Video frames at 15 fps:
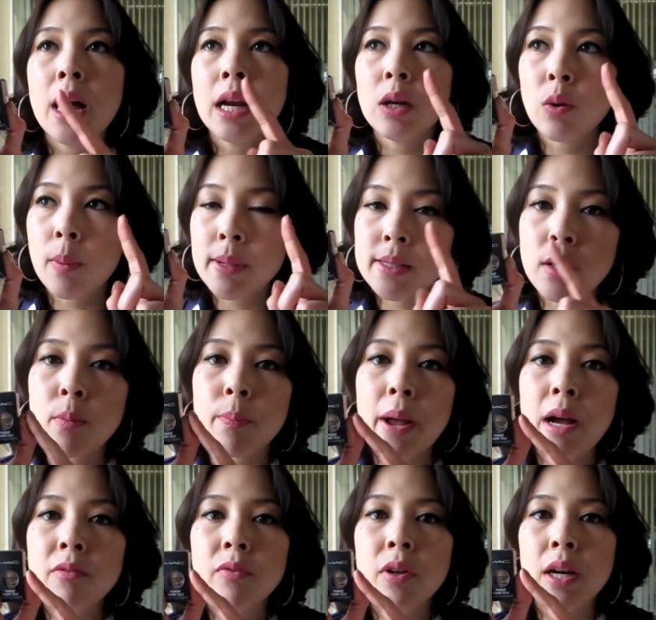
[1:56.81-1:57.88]
หรือว่าผสมแป้
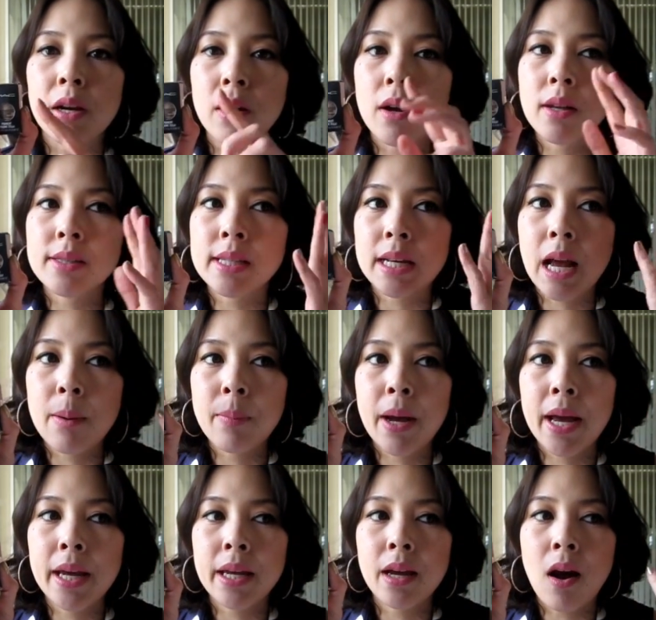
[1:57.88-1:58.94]
งฝุ่นแล้วก็จะทำ
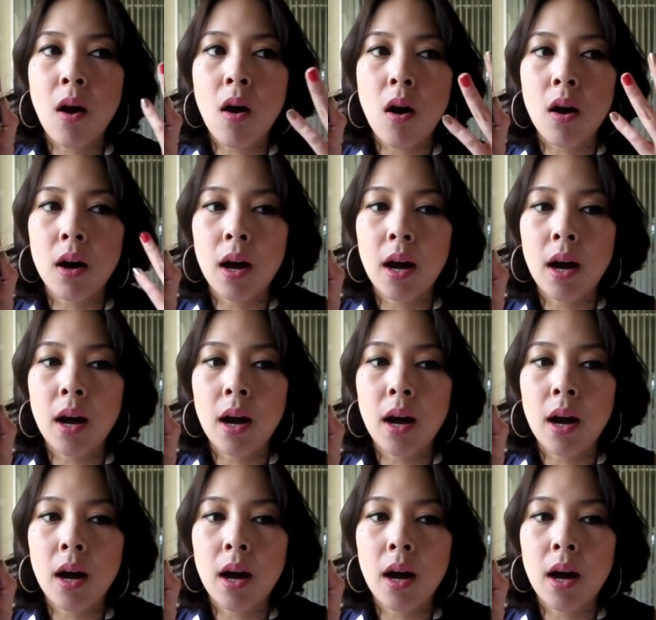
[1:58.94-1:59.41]
ให้ออก